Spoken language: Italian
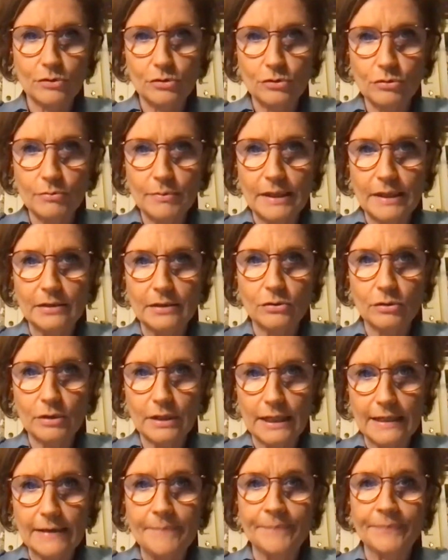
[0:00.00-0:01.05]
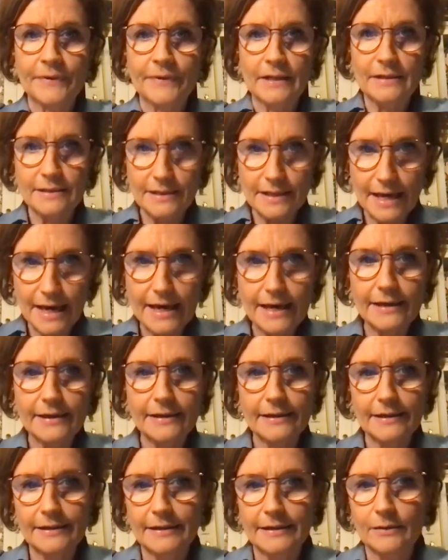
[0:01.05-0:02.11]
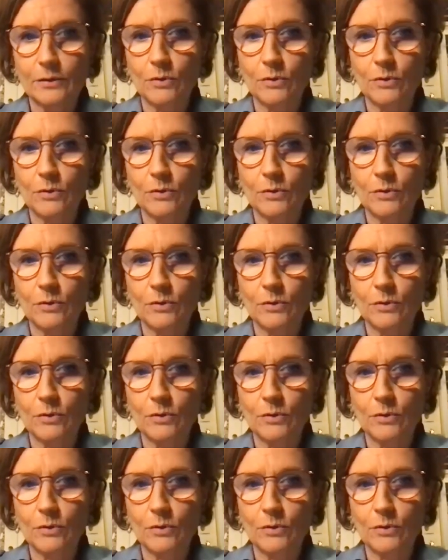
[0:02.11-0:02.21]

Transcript: strumento che si è eh,